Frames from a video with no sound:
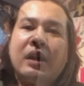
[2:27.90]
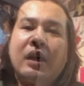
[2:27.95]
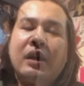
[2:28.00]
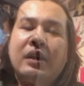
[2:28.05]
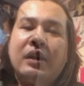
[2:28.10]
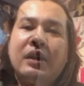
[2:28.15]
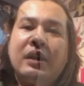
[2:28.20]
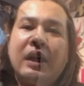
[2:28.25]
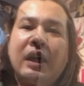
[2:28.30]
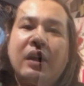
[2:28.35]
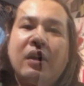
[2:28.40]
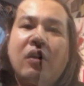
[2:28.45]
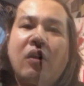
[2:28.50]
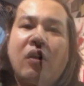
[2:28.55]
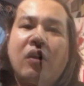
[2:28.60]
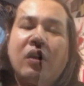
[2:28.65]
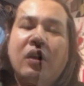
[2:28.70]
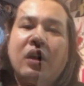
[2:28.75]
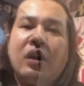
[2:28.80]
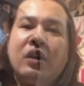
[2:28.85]
Kính thưa
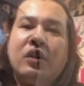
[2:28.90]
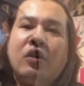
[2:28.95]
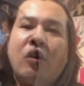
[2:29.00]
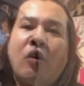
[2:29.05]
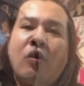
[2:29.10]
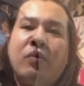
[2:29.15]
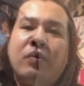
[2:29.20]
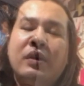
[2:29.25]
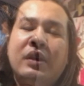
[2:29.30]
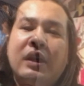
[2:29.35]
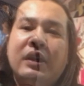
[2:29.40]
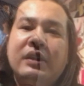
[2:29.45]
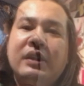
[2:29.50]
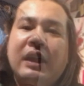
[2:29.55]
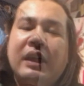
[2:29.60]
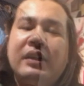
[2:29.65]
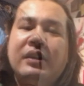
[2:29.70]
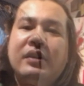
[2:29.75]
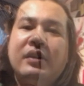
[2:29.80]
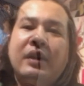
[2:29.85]
bác, con là
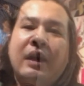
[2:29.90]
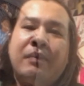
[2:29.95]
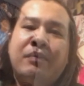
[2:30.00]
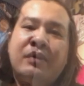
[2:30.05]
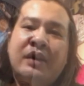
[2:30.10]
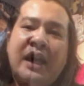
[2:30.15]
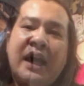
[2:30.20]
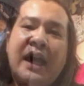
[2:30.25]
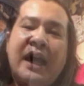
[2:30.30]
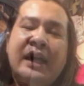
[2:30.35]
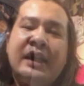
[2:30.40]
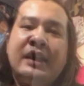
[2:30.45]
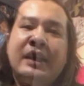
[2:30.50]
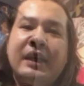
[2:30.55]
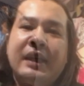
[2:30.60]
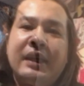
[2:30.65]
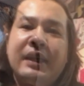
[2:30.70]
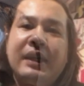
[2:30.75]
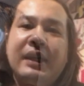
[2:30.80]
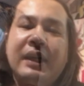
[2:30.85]
một người phụ
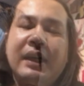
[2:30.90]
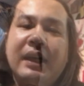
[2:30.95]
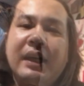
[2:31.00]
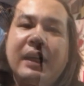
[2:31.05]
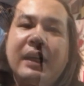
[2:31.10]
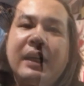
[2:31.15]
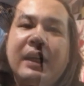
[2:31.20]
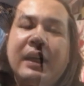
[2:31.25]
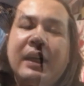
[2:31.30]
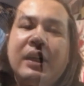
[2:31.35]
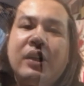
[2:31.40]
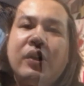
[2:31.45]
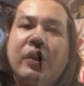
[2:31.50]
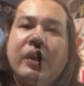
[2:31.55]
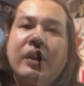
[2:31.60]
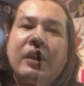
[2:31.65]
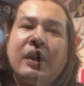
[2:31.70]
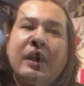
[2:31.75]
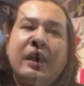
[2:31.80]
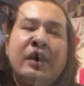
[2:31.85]
nữ với tuổi
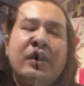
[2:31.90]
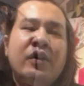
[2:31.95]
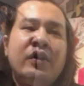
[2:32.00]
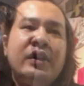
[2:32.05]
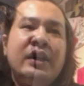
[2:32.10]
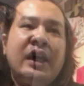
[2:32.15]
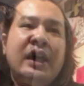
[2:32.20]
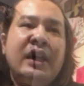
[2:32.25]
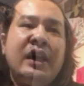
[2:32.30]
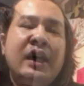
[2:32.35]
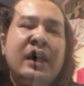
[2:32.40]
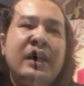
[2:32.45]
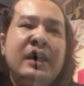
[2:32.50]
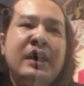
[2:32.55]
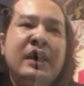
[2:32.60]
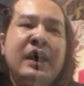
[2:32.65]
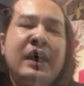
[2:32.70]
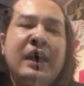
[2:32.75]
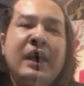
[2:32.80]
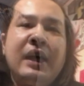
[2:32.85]
đời 50 tuổi,
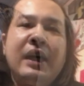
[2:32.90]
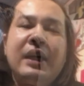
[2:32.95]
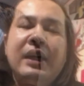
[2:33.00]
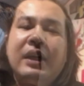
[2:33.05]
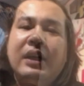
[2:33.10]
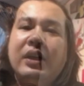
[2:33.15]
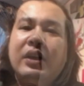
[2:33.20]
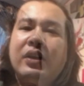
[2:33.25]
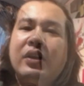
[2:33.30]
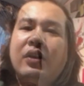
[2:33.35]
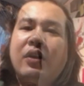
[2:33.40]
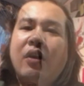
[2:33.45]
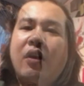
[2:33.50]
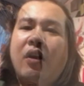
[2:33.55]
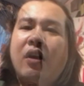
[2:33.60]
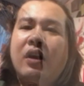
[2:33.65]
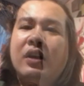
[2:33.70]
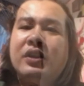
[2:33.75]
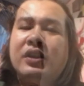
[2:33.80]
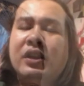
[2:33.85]
không
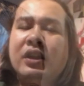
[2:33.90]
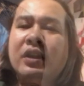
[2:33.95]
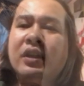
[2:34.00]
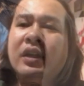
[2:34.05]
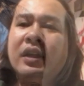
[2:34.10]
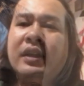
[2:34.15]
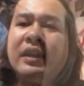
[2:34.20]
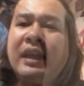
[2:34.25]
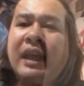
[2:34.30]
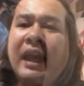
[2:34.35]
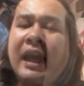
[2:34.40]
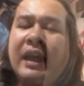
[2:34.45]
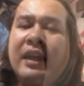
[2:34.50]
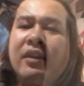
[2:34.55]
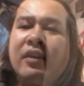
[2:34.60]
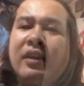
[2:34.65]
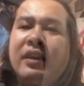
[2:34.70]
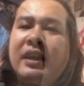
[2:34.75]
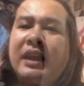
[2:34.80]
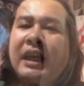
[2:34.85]
còn trẻ nhưng
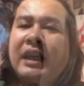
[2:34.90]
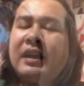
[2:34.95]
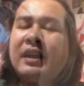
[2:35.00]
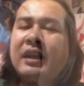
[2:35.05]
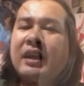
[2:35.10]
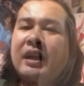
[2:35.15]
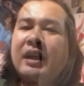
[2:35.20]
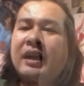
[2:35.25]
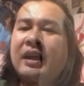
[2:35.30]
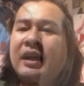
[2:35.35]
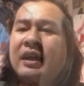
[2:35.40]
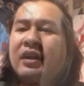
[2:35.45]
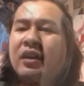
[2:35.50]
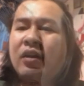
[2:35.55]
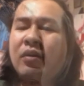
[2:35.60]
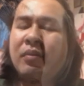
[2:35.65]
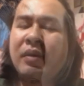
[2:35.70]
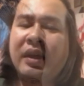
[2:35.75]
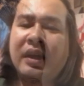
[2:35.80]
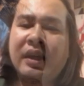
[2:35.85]
chưa quá già
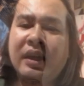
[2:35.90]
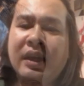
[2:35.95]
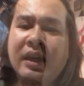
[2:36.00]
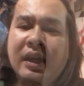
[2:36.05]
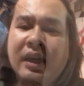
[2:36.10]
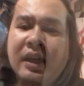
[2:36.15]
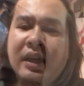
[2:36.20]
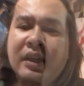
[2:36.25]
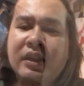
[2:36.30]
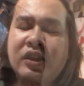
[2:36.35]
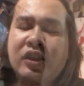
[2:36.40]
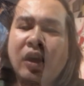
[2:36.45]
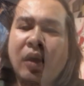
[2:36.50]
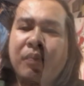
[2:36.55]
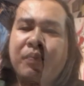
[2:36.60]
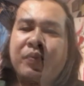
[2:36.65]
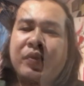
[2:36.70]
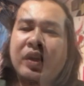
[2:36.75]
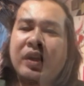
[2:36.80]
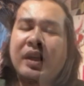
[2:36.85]
để nhận biết
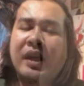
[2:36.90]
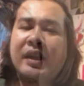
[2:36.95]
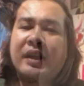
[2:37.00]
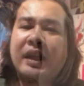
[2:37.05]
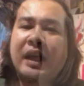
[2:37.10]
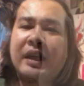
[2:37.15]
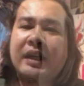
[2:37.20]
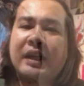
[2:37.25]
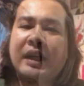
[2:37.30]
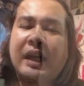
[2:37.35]
đúng sai.